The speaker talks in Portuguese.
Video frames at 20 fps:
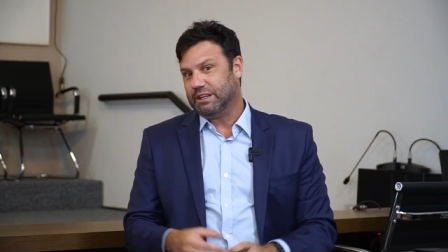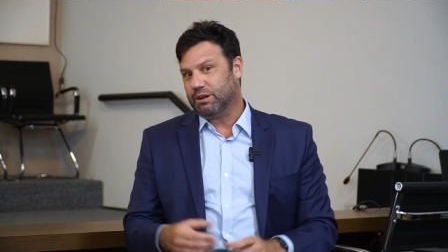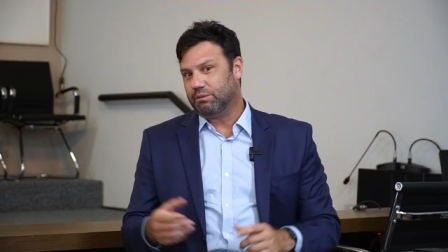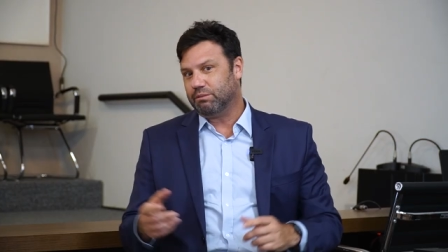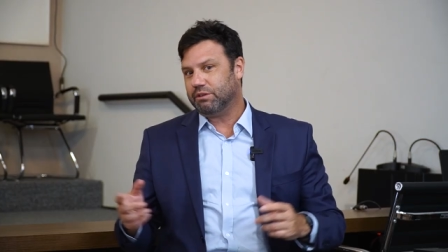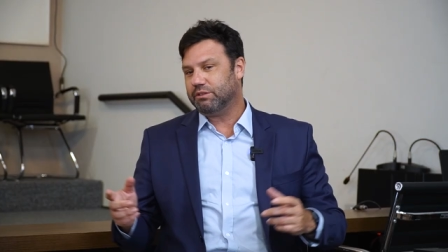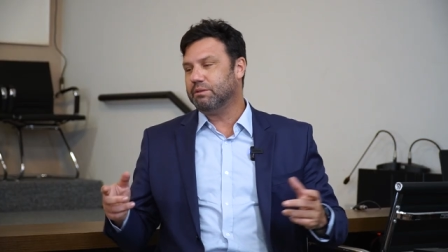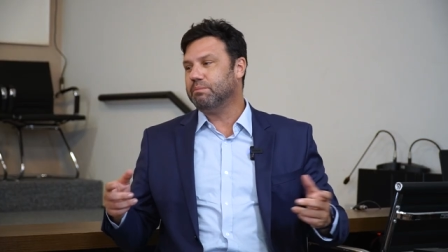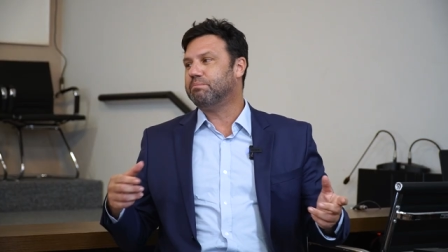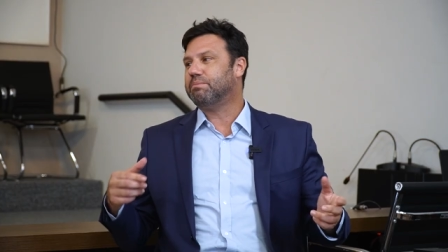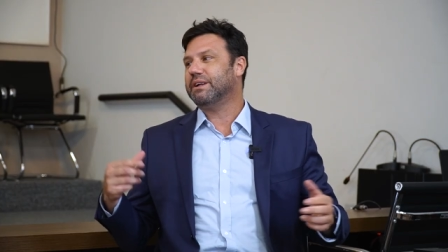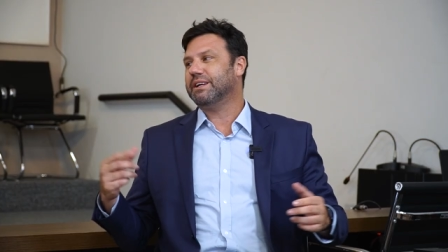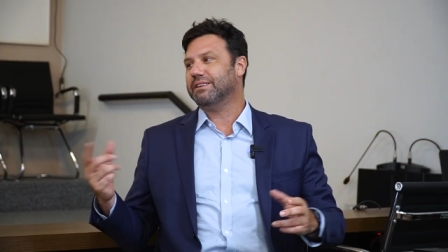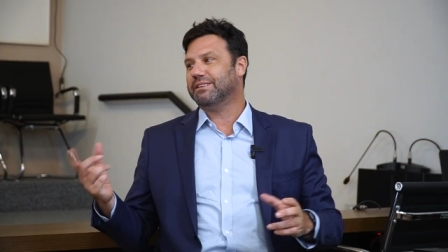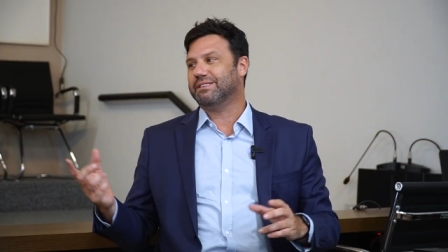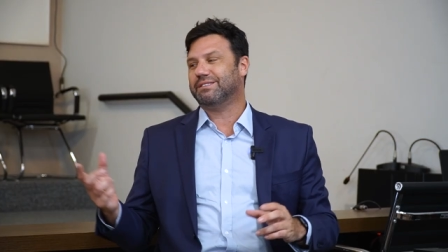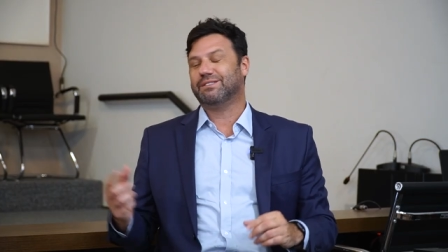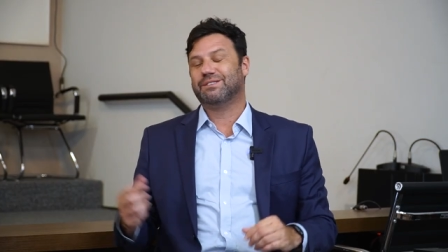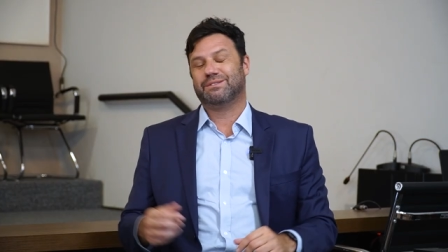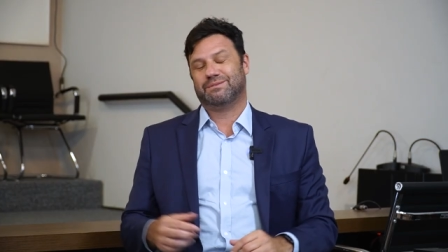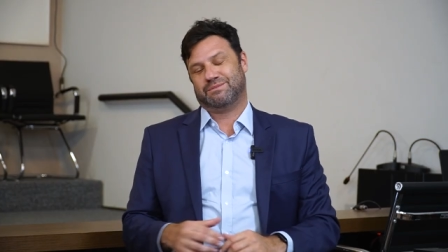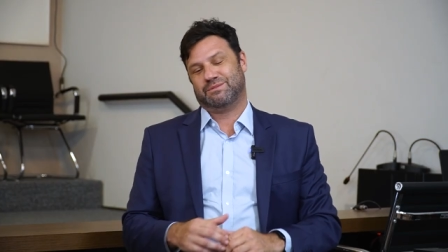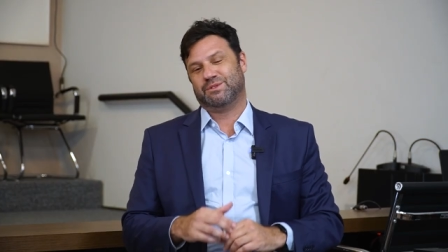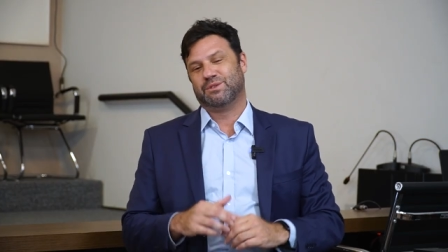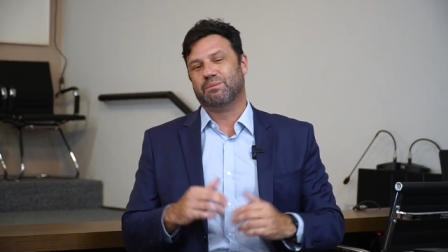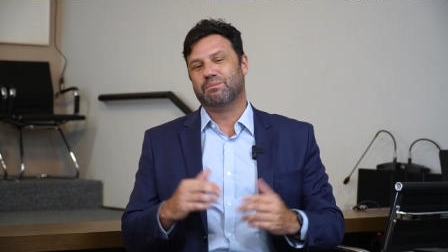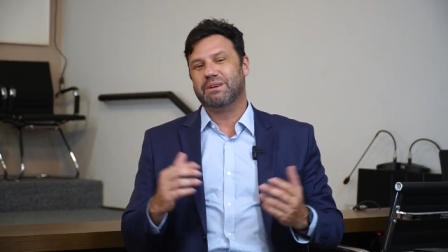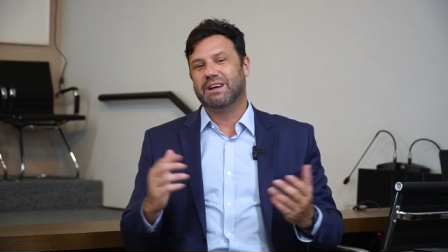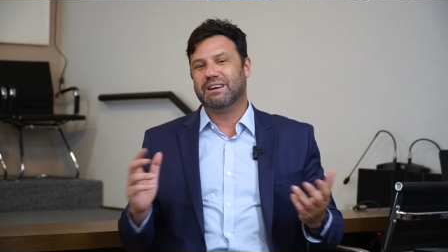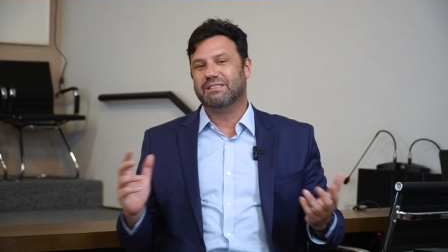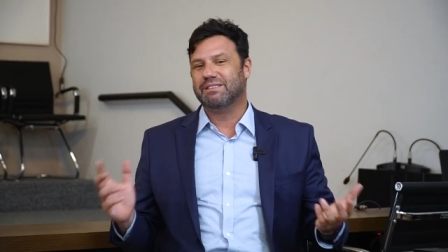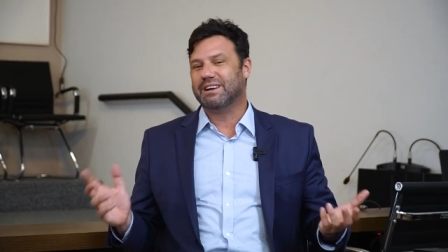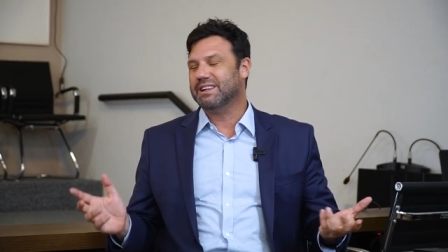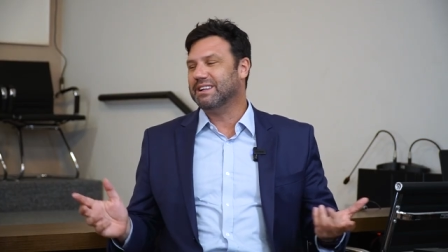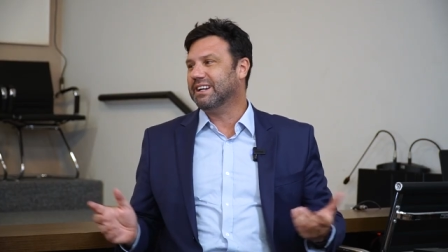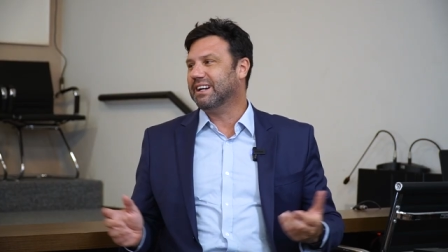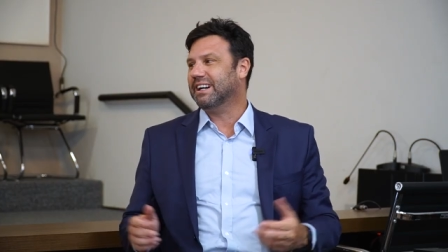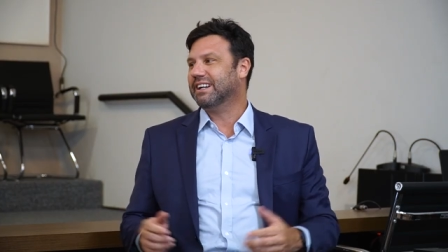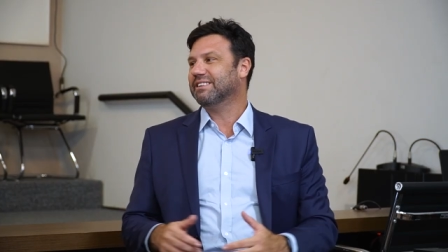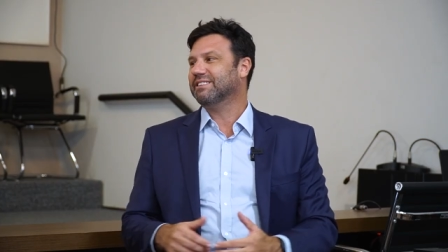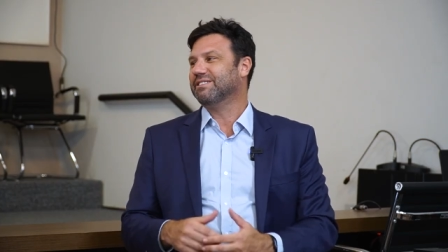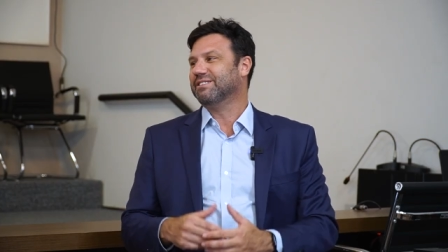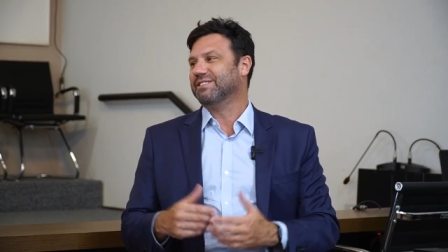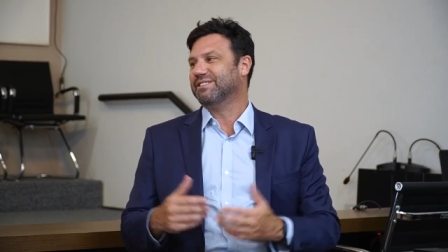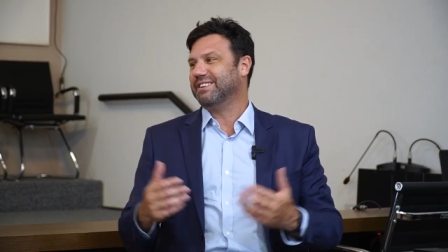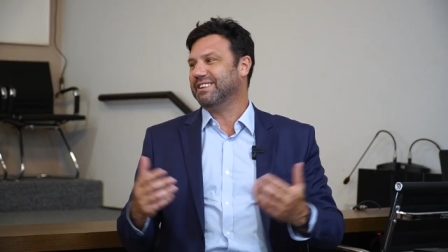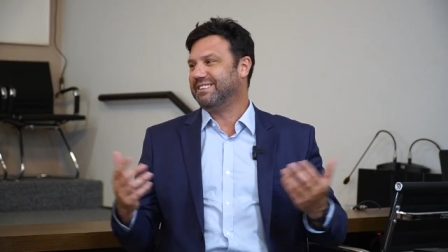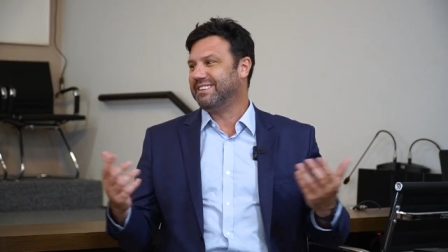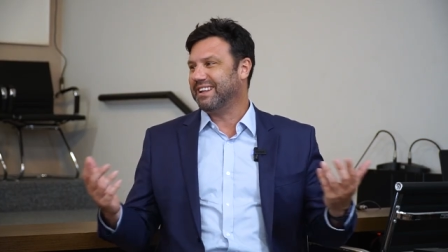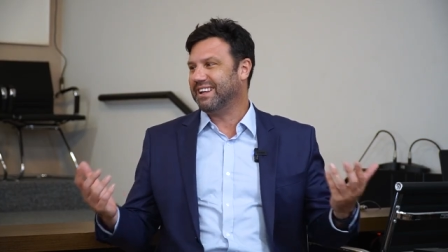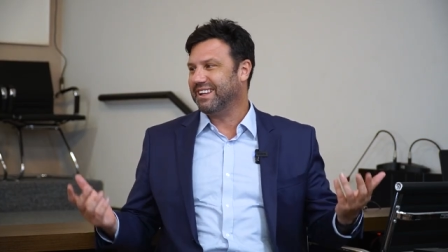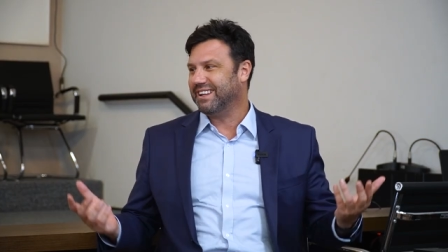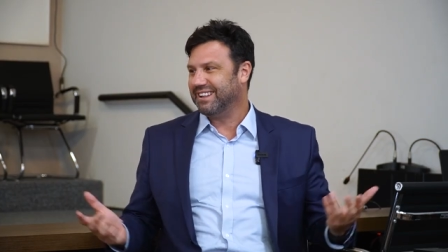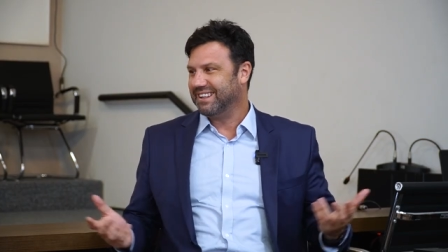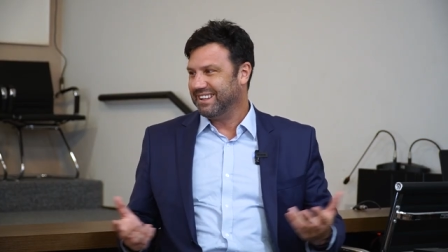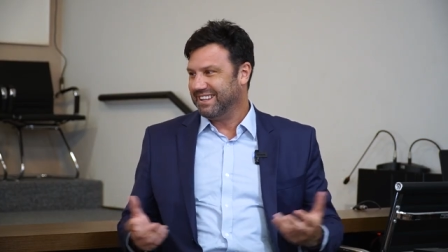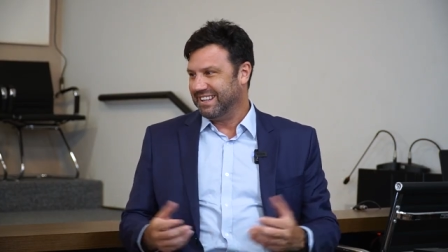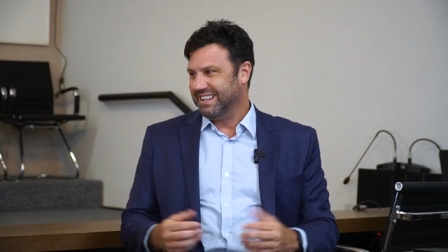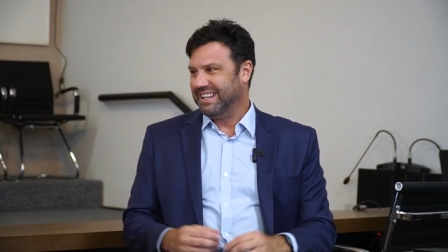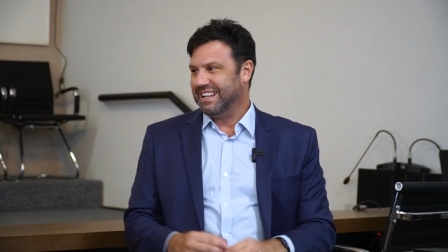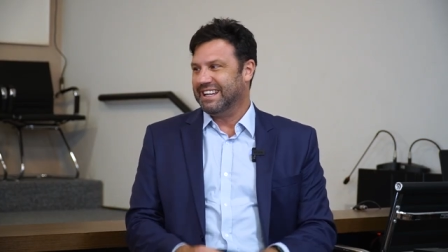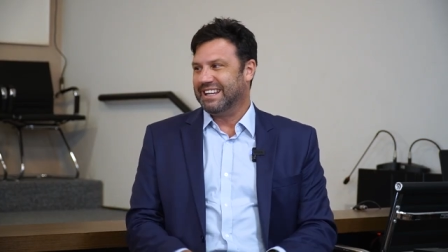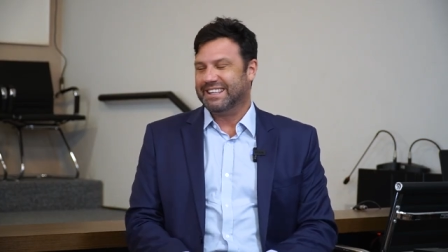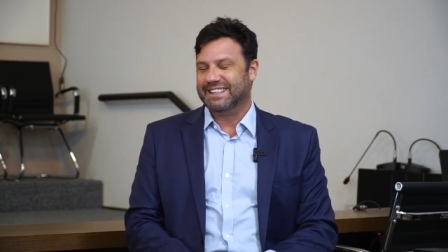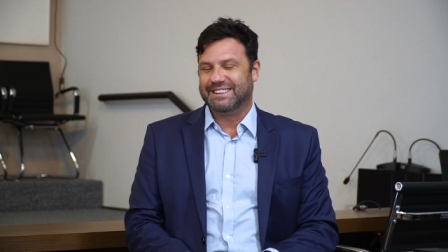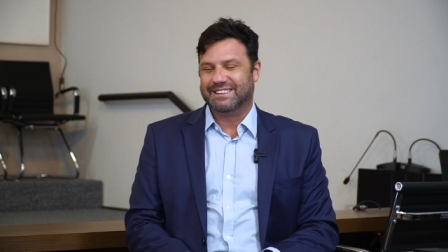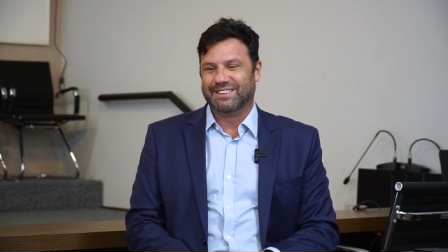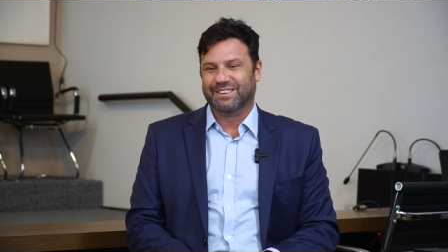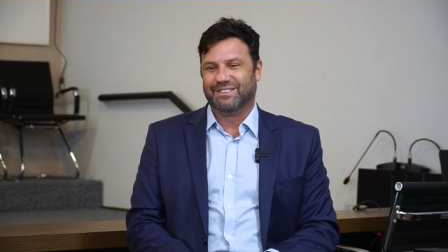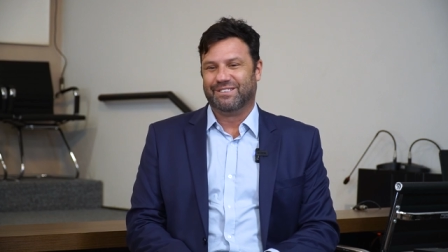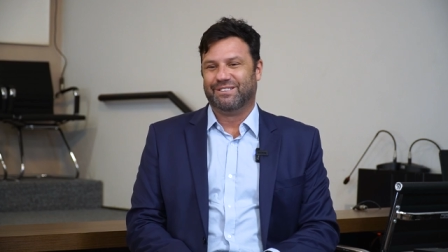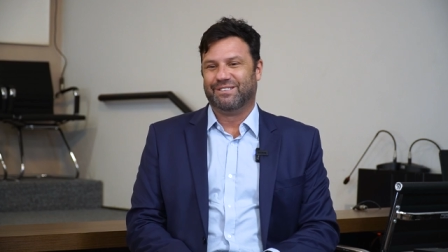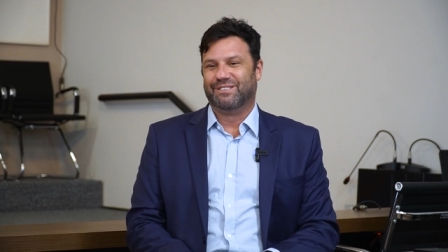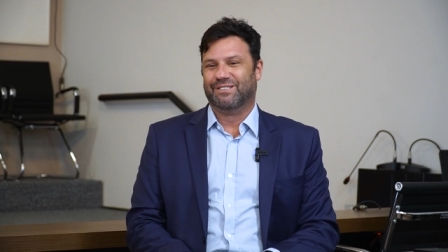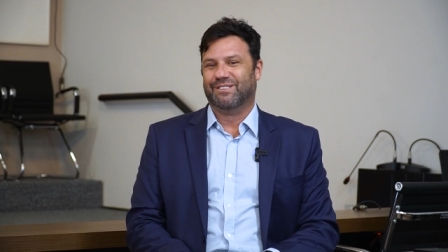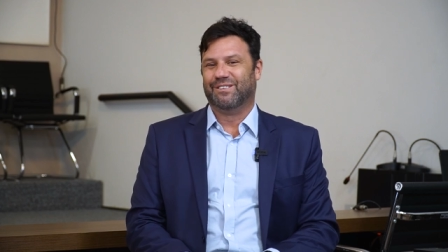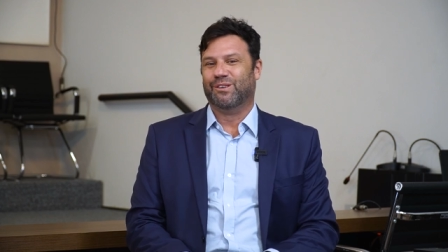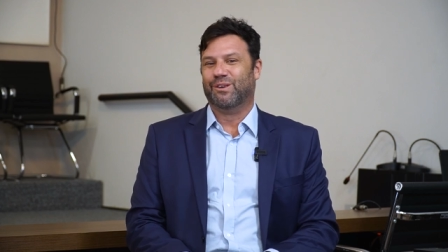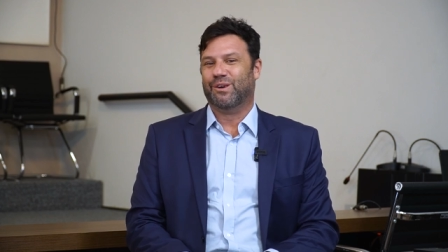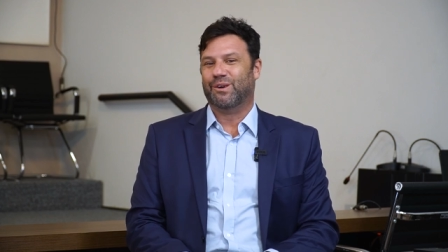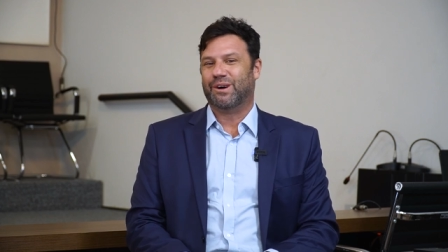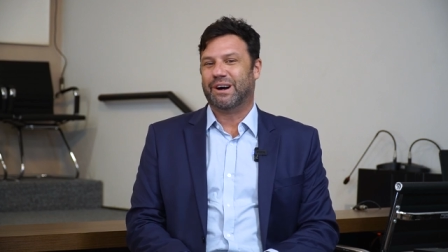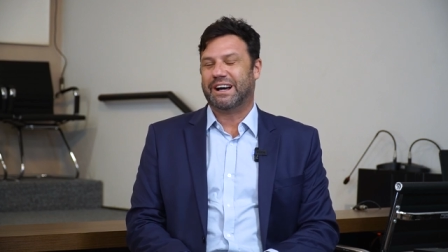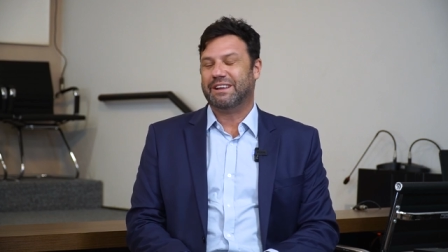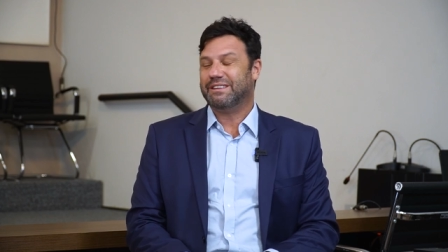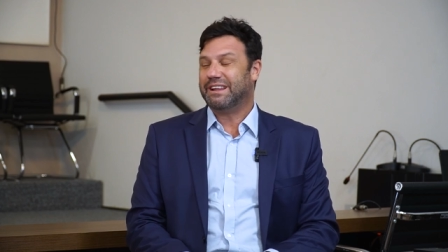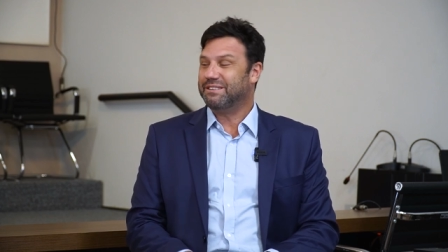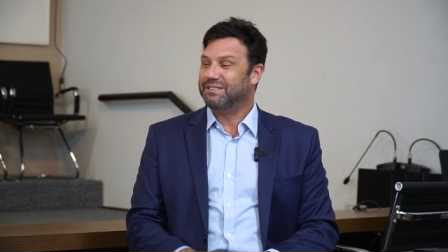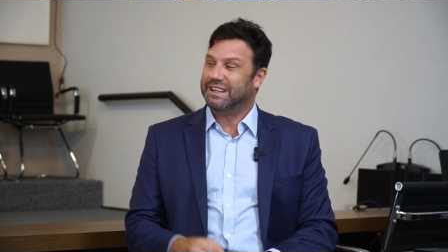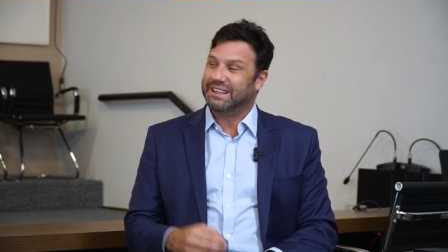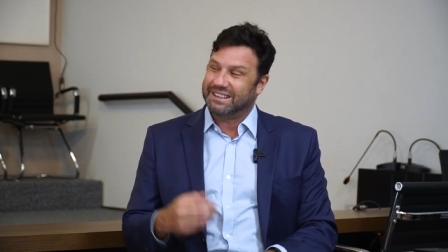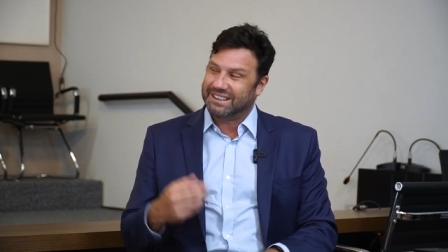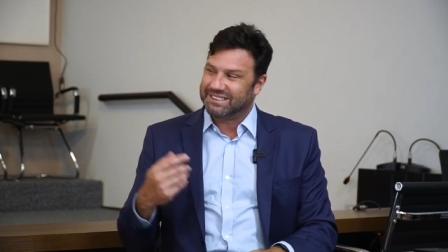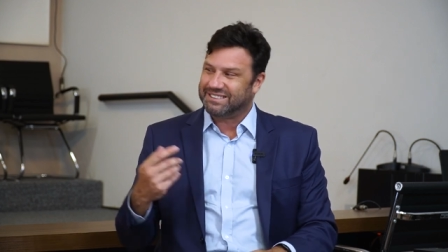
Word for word: algumas empresas são bem avaliadas, você tem. Então, ainda